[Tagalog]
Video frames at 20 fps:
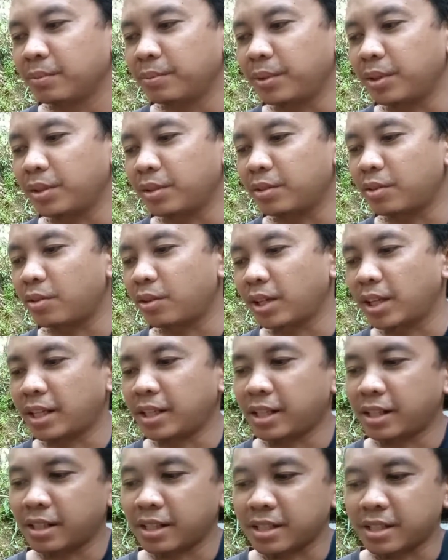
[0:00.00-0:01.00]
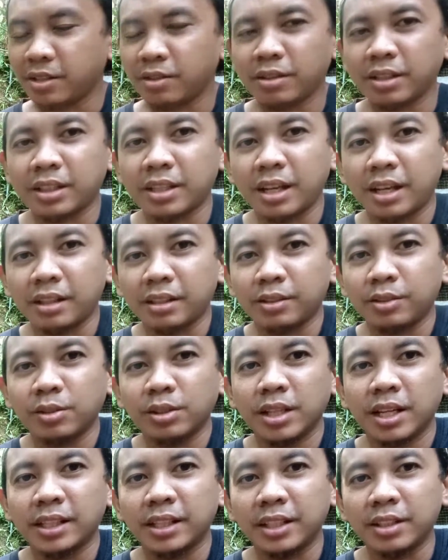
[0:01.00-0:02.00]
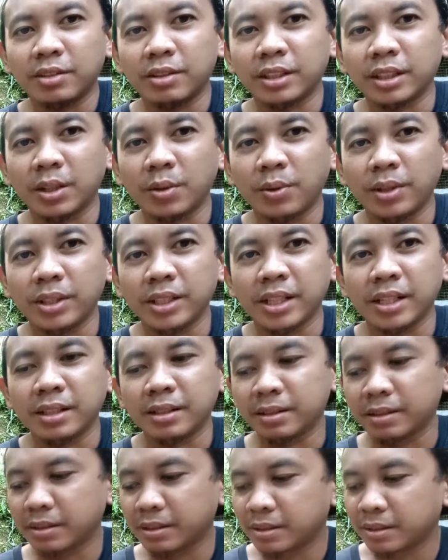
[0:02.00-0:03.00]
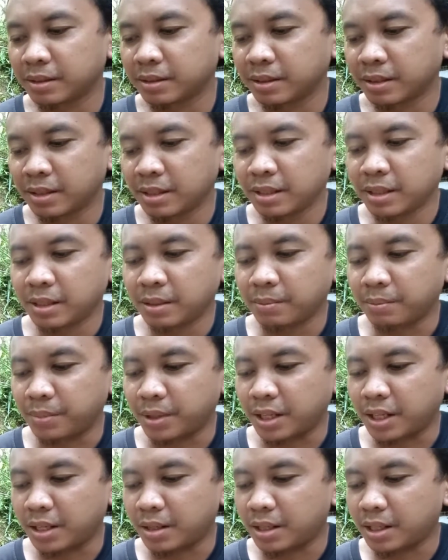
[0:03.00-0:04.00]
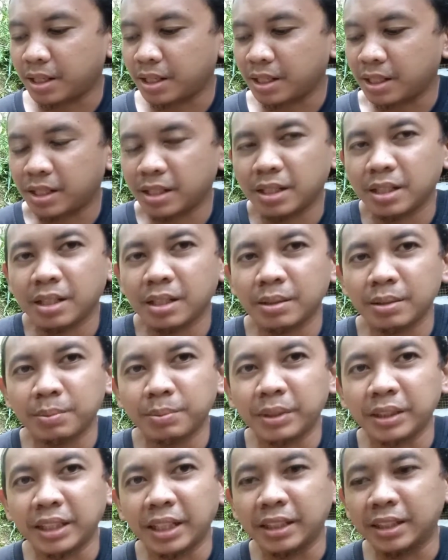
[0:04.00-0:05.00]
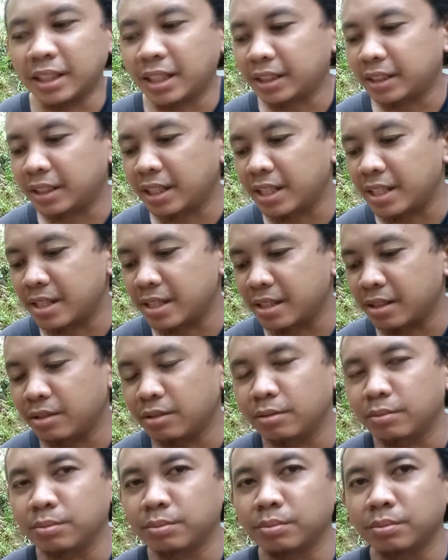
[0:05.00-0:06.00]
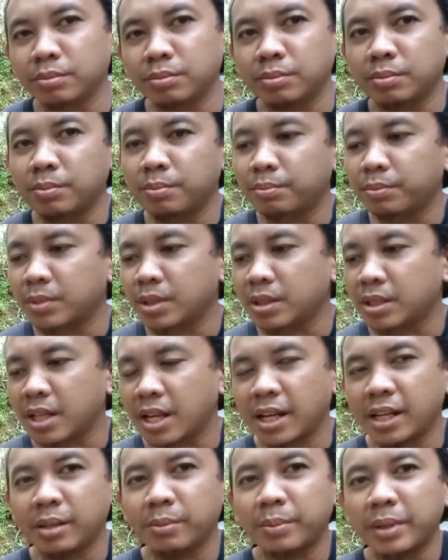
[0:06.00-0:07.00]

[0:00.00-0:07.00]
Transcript: pero yun okay lang yan kasi yung ang goal natin yung katawan niya para maglaglag din yung sila